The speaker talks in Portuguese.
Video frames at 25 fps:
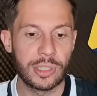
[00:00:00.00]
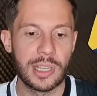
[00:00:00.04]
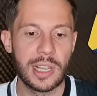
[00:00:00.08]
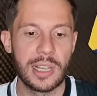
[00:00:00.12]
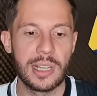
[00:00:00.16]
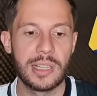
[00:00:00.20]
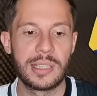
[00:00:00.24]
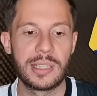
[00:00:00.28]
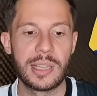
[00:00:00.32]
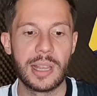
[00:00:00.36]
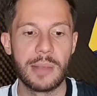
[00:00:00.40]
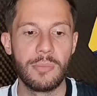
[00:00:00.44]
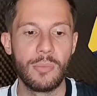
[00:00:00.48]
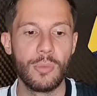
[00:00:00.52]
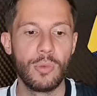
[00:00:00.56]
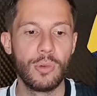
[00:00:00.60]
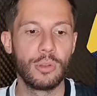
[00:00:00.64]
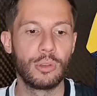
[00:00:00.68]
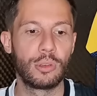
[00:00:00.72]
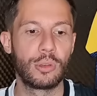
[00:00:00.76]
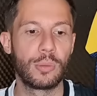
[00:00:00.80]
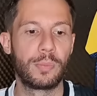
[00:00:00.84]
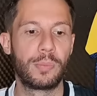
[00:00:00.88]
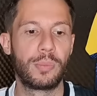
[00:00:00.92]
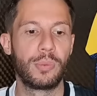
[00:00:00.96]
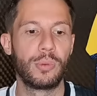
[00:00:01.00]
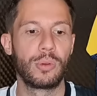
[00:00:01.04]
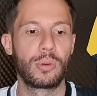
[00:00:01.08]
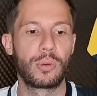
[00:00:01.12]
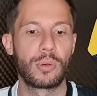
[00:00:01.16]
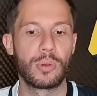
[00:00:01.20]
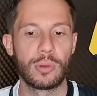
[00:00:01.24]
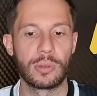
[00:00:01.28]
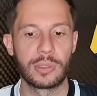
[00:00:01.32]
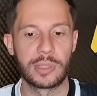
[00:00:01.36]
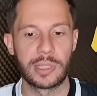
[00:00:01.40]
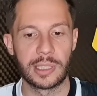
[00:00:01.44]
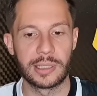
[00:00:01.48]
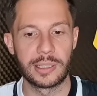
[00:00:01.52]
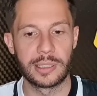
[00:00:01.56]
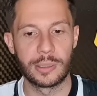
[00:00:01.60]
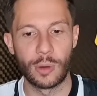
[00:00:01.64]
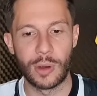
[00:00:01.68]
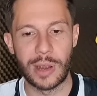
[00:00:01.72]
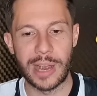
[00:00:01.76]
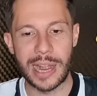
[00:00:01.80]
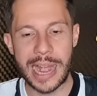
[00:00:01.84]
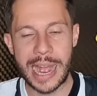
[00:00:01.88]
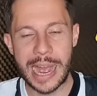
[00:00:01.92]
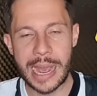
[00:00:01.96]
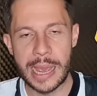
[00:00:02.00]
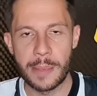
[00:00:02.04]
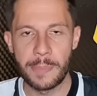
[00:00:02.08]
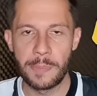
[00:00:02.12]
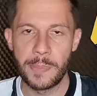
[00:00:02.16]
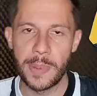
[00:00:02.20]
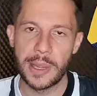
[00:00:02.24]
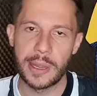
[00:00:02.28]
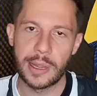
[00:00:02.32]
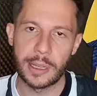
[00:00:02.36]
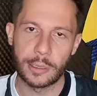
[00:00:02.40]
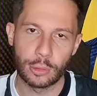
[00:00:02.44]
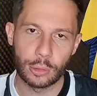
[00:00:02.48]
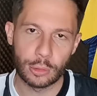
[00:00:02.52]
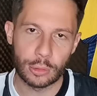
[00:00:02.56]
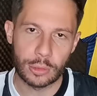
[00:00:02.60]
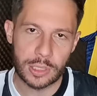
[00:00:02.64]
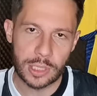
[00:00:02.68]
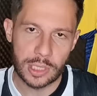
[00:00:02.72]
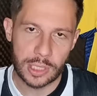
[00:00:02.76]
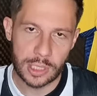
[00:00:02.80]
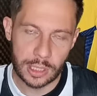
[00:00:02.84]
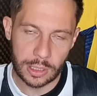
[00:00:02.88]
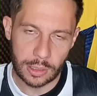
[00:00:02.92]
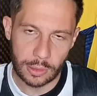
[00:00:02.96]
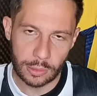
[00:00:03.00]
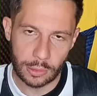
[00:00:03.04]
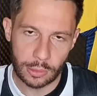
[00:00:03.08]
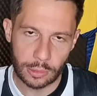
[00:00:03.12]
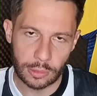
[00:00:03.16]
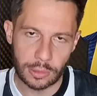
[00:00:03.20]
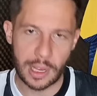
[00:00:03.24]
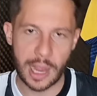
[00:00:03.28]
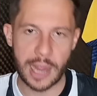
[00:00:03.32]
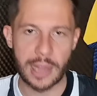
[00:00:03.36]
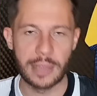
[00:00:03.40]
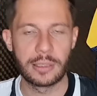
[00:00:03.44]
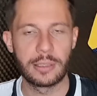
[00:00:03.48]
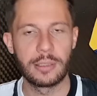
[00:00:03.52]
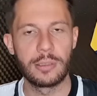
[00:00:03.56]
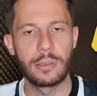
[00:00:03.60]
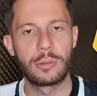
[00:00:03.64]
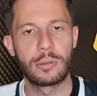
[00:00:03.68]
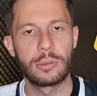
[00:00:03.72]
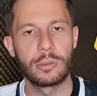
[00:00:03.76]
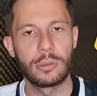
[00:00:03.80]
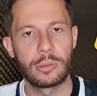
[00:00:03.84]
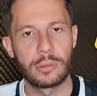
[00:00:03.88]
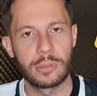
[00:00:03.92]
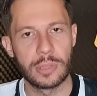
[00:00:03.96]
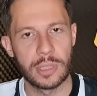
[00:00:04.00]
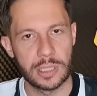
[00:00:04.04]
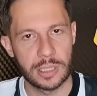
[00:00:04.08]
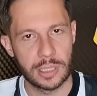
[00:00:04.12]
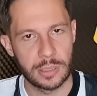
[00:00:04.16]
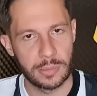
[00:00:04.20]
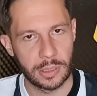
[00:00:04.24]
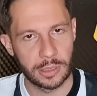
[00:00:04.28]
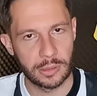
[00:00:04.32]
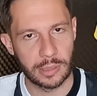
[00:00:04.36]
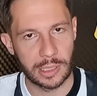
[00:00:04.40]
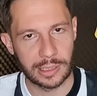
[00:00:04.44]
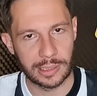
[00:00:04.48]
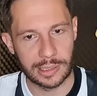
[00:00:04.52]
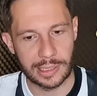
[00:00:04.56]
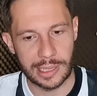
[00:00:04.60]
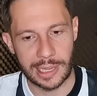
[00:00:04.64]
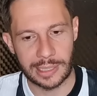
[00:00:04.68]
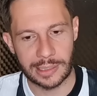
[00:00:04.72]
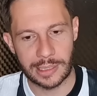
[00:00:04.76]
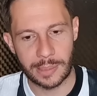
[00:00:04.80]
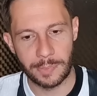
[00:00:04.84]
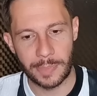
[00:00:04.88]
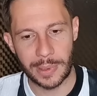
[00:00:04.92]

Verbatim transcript: sei se é muito por conta do hype que a torcida do United colocou em cima do atleta,